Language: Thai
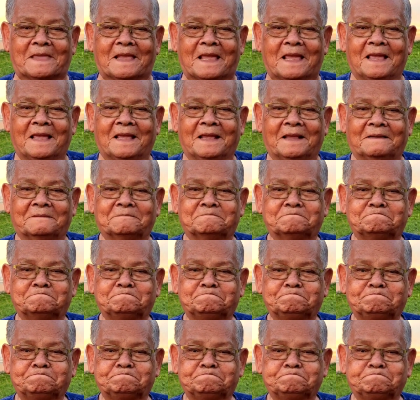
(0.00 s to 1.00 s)
คือเป็นการ
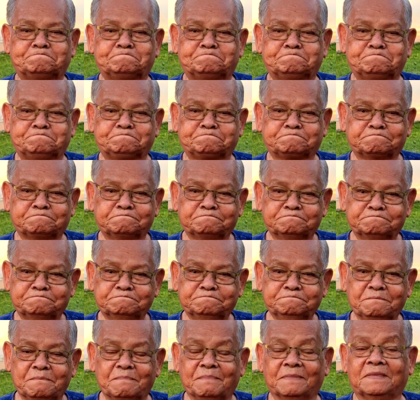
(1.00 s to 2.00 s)
ให้เขาได้ออก
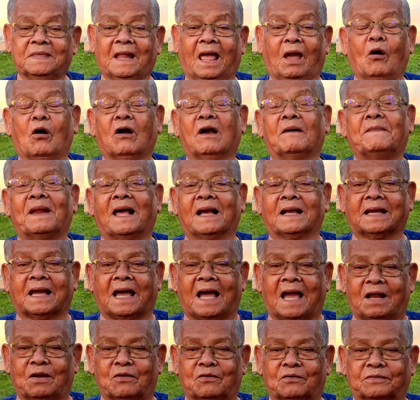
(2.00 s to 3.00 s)
กำลังกายและออกกำลัง
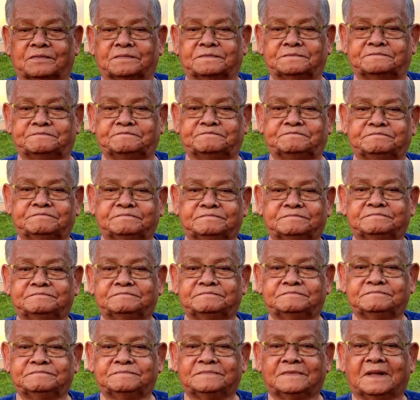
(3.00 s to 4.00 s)
กายลูก ลดความ
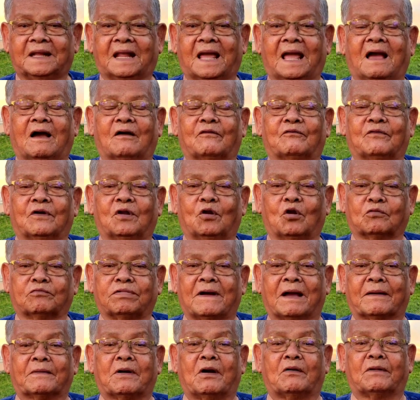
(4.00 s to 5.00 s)
ก้าวร้าวอ้าวลด
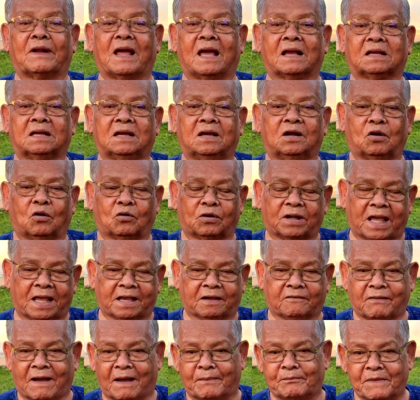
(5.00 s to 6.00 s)
ความก้าวร้าวคือลด
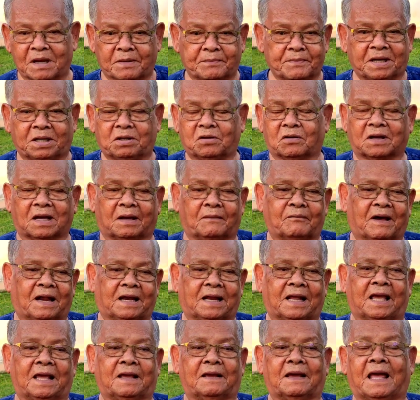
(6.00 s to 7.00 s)
ไอ้ความบึกบึนของ
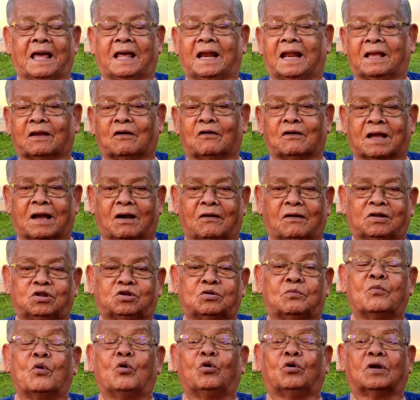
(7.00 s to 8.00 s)
บัตไอ้อะไรของเขา
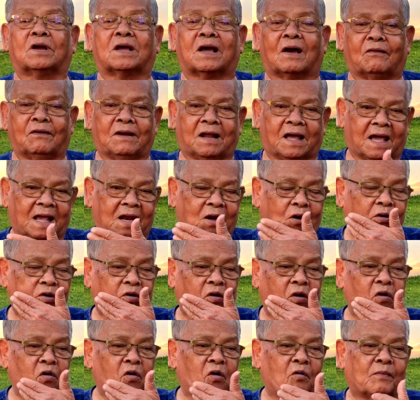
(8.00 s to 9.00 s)
สมบูรณ์เขานะให้ลด
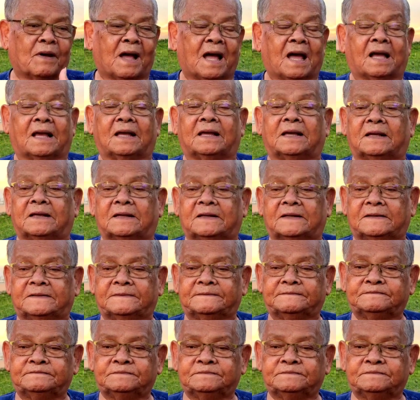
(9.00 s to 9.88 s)
น้อยลงบ้างเออ